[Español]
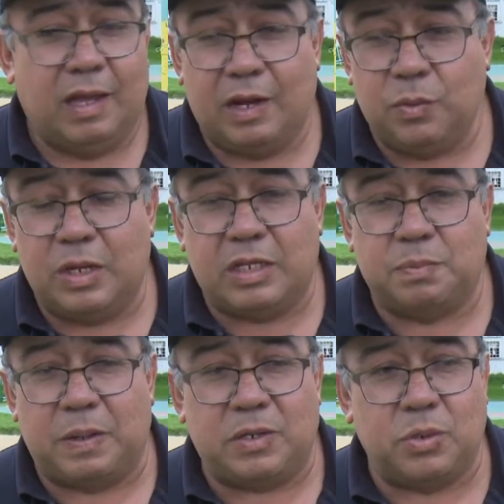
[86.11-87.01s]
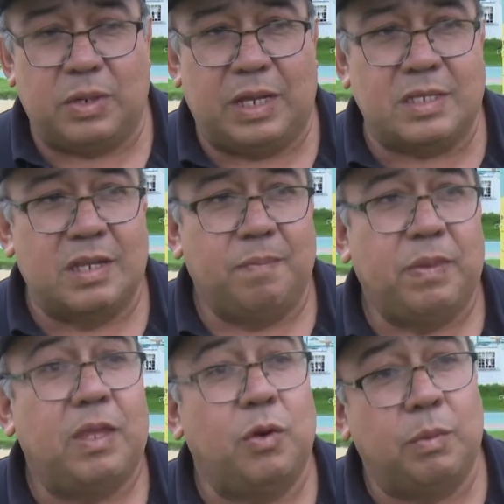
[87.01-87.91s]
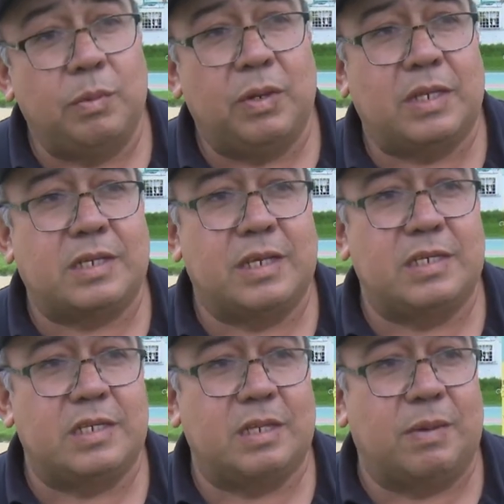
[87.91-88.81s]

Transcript: algunas personas y lo mismo en las canchas de